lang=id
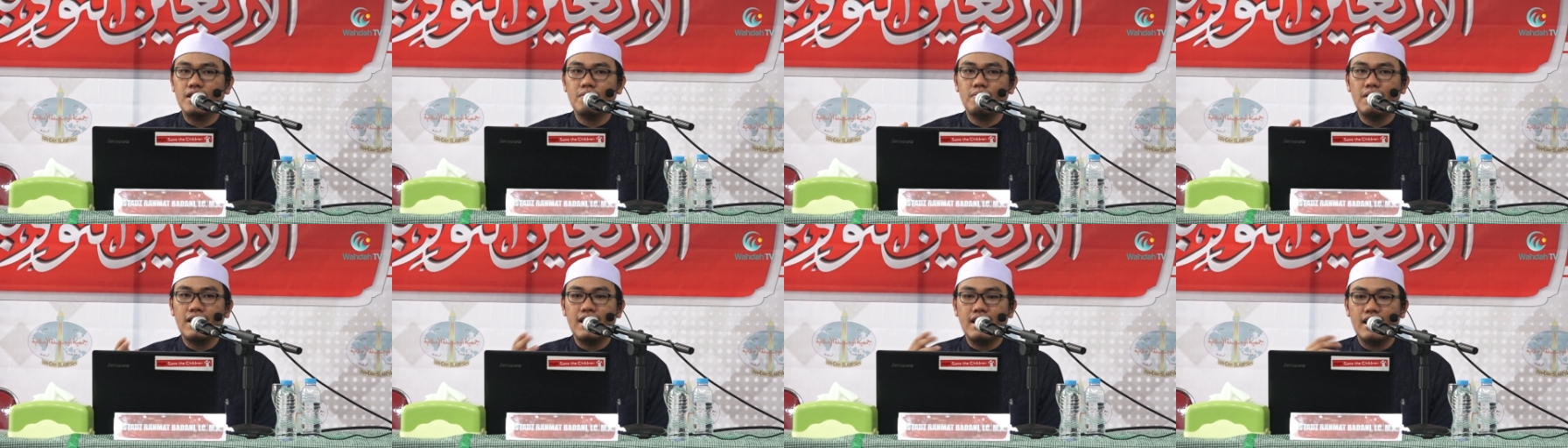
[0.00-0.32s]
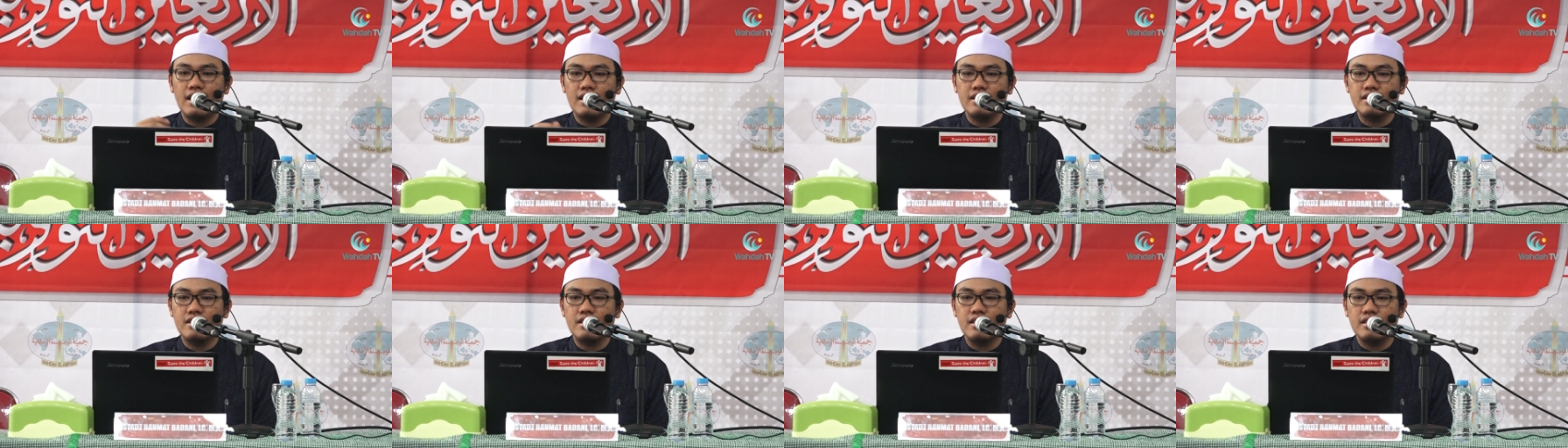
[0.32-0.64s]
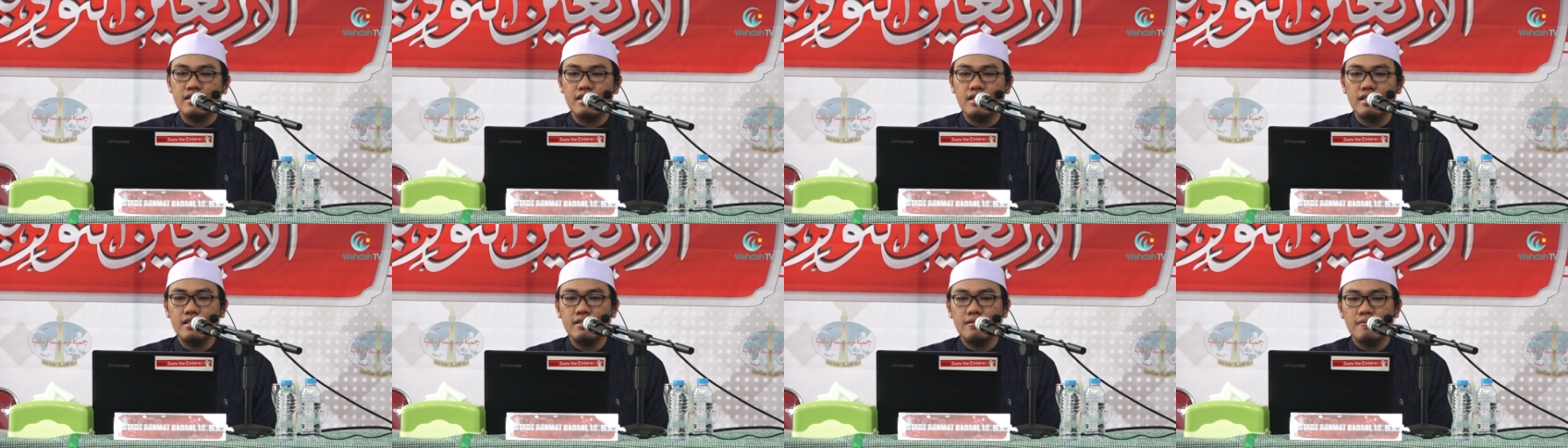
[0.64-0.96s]
ibadah
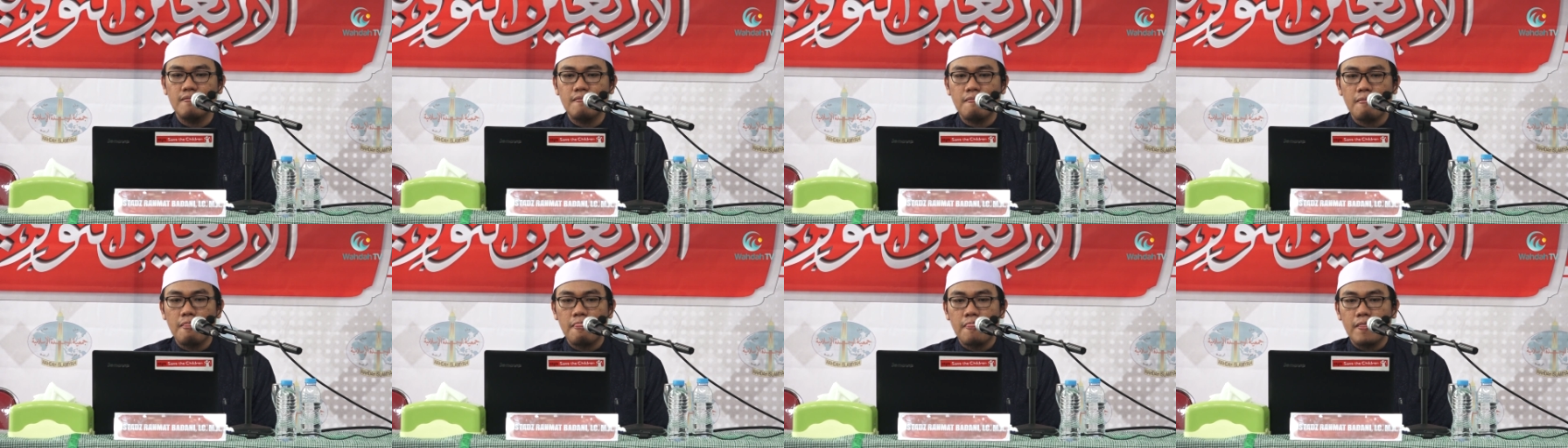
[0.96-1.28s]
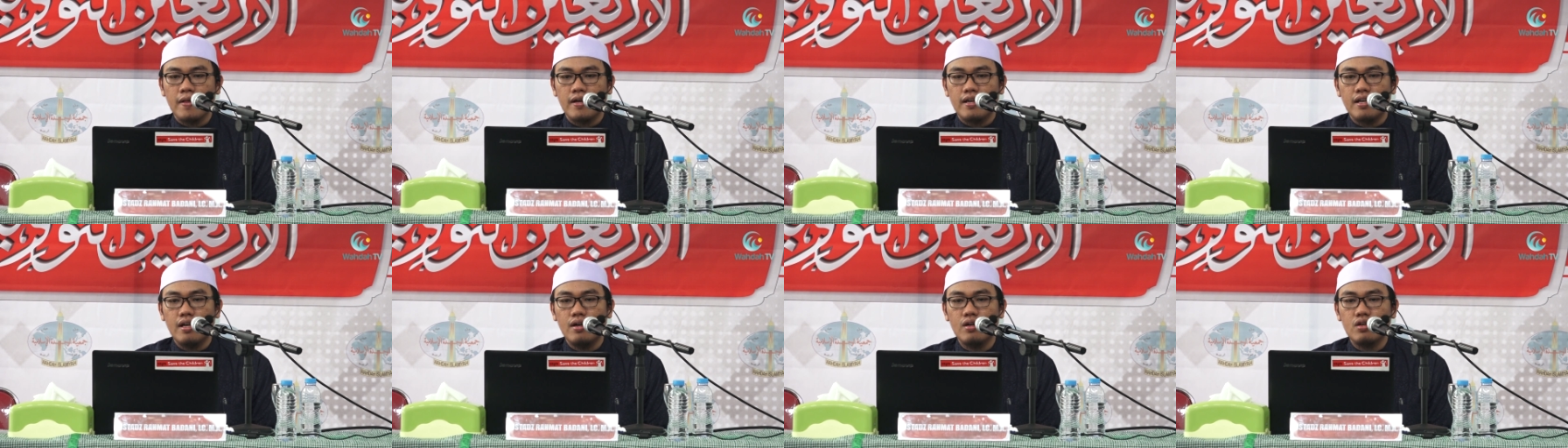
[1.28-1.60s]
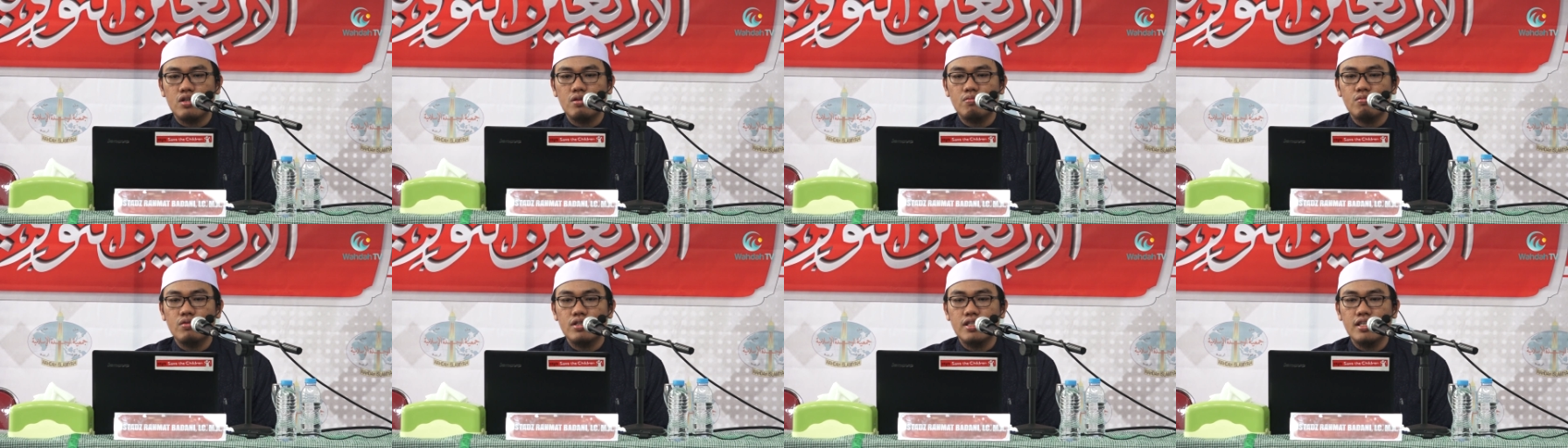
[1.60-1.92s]
hajinya
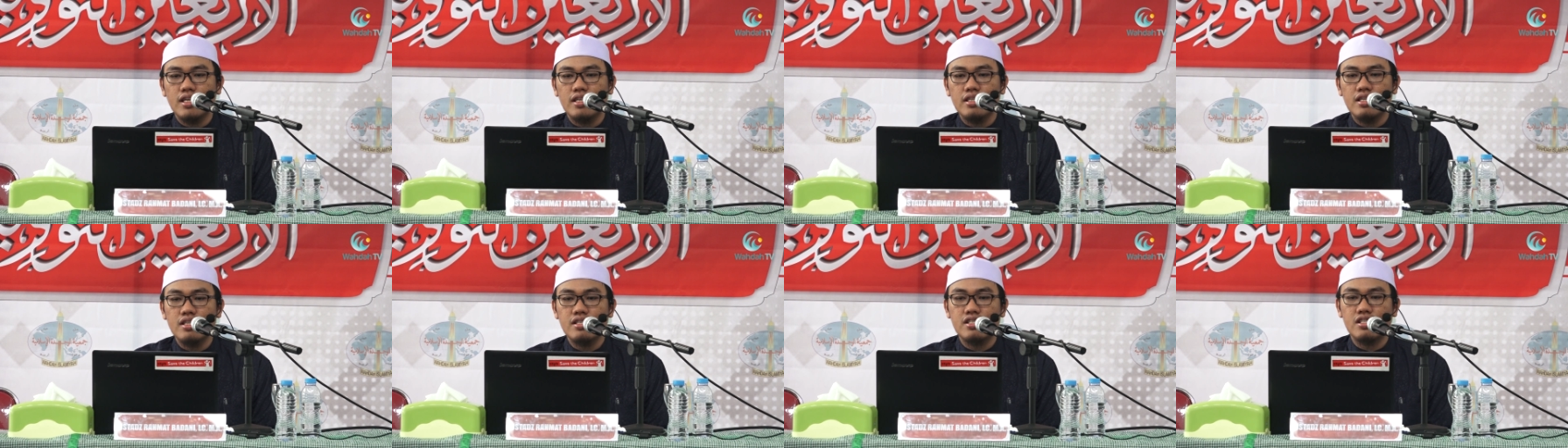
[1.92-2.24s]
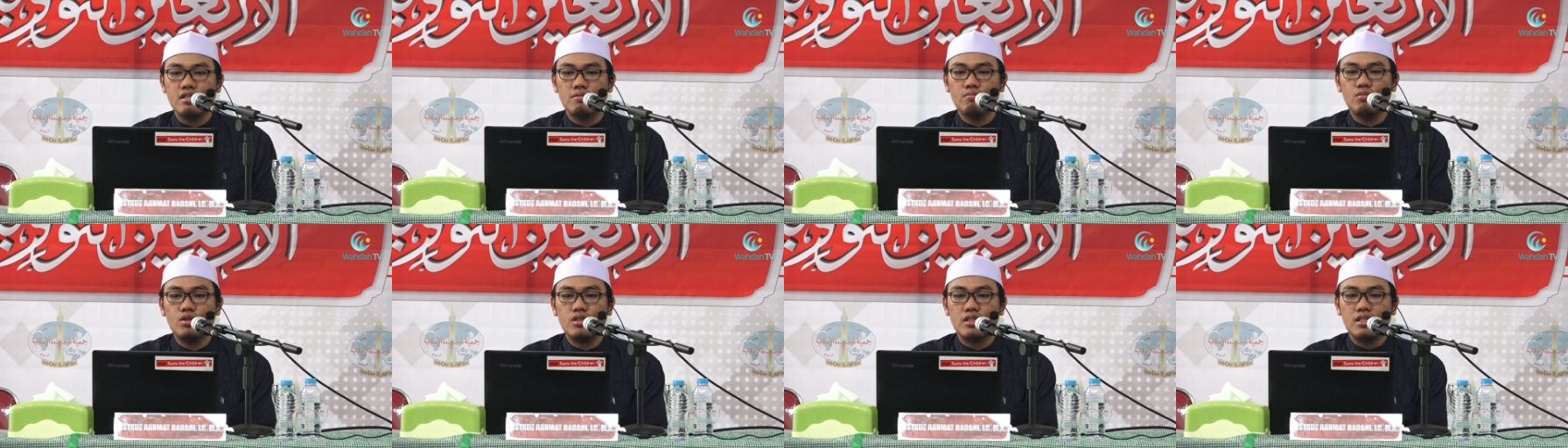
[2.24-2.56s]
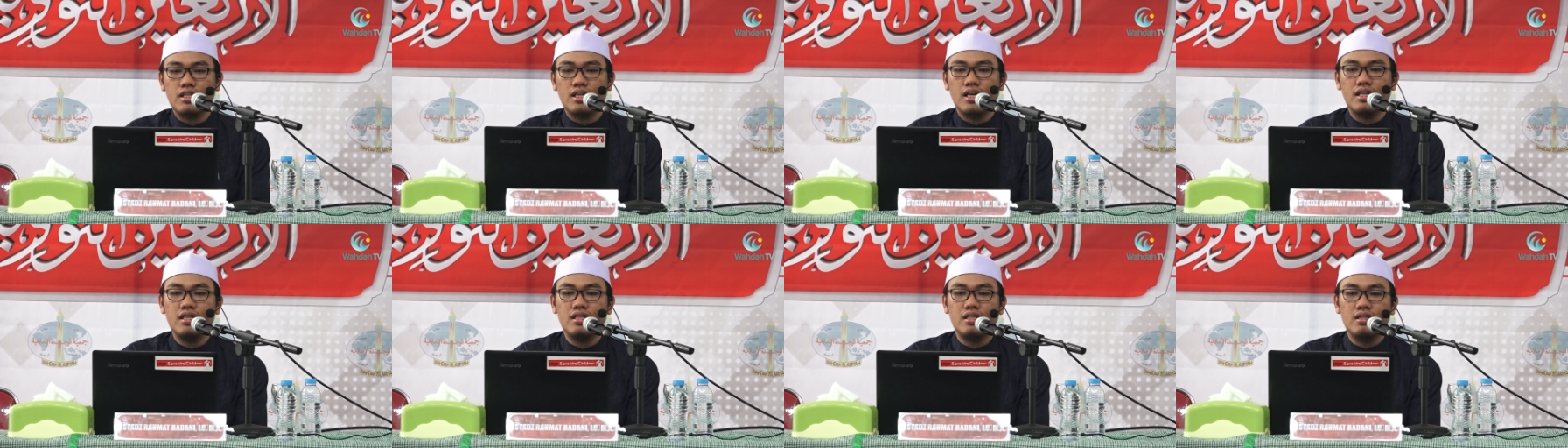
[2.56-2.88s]
lalu kemudian
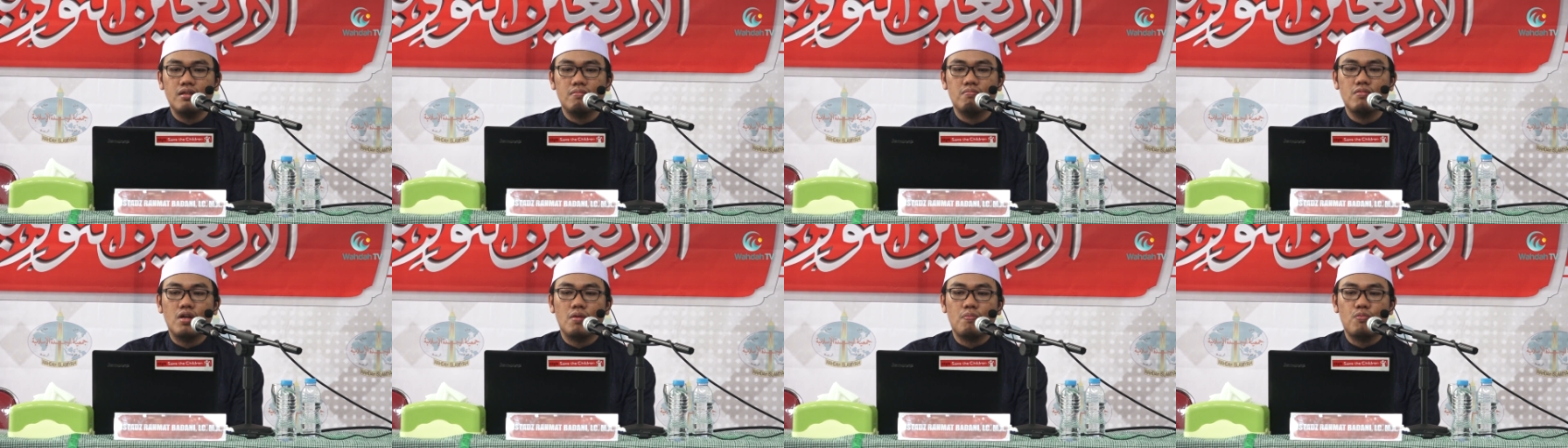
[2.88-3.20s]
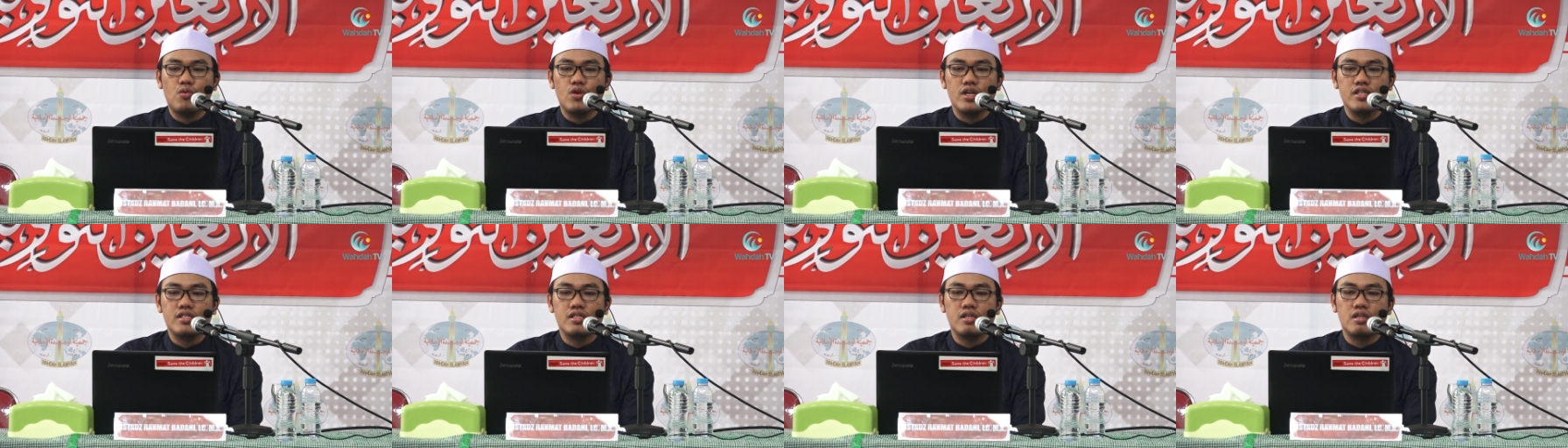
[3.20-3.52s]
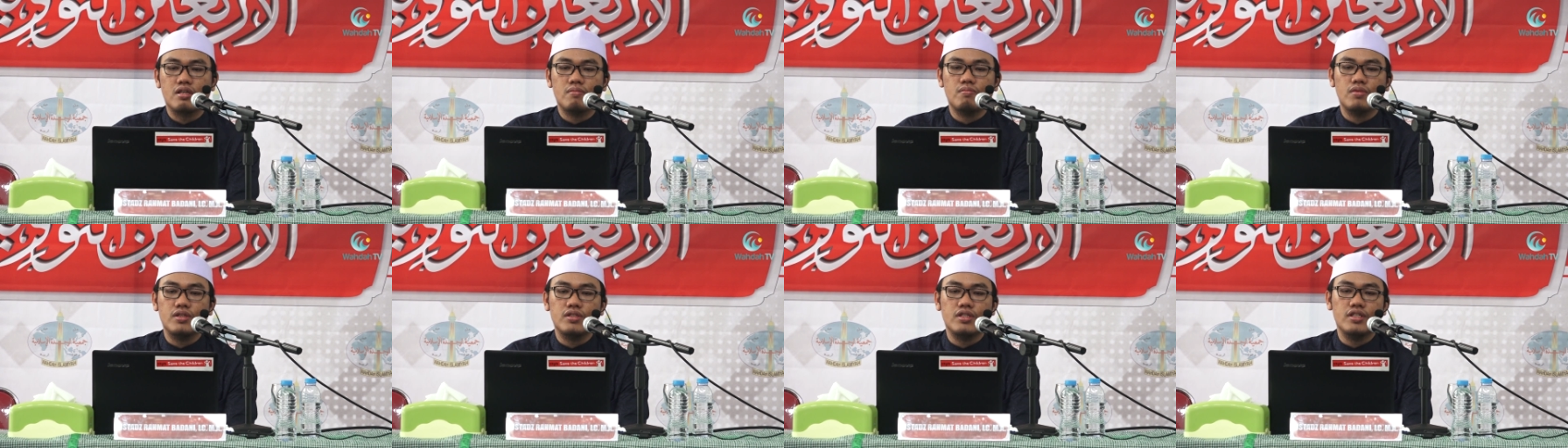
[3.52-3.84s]
disebutkan berpuasa
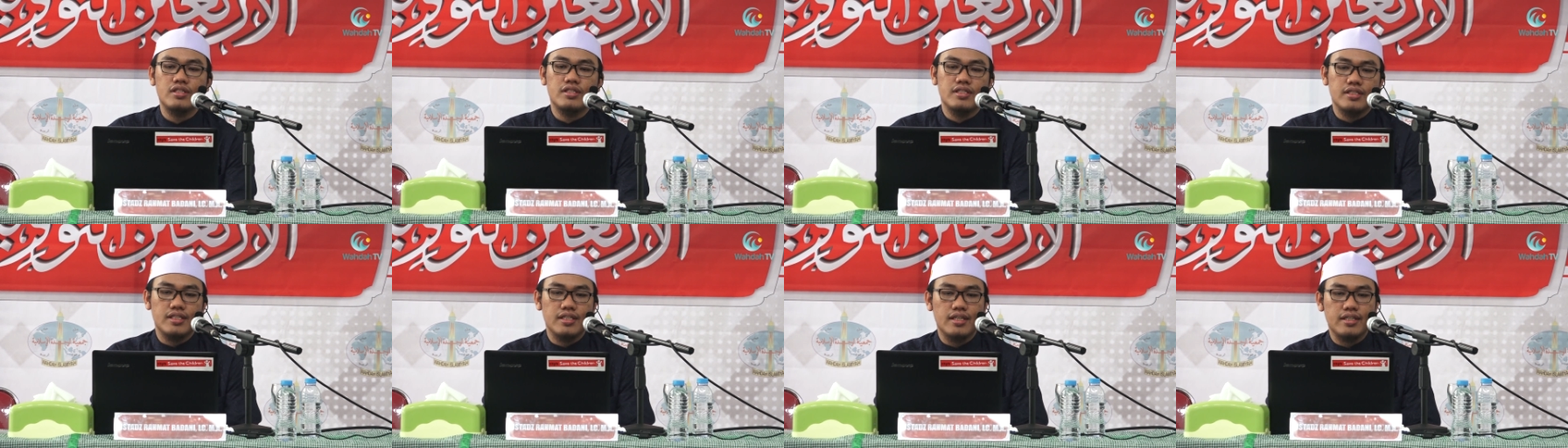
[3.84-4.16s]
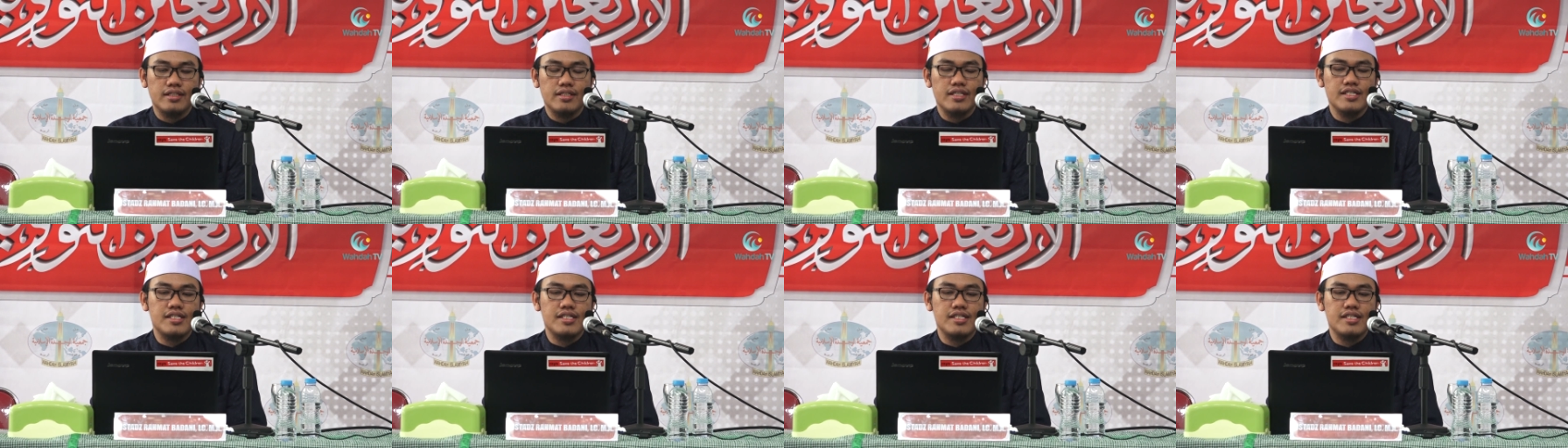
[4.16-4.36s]
ramadannya